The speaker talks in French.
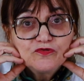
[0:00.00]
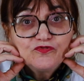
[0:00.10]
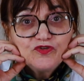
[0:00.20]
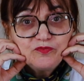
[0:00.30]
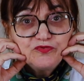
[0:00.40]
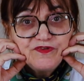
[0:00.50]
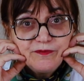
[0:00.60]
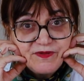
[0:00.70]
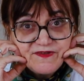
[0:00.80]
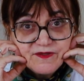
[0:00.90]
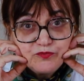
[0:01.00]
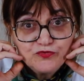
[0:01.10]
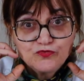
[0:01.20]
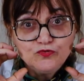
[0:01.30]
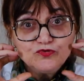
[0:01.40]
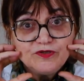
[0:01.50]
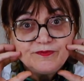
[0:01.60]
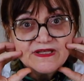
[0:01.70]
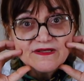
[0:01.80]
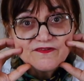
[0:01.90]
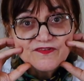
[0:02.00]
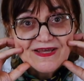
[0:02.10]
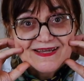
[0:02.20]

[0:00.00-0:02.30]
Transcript: devenant plus épaisse et plus courte, eh bien, ça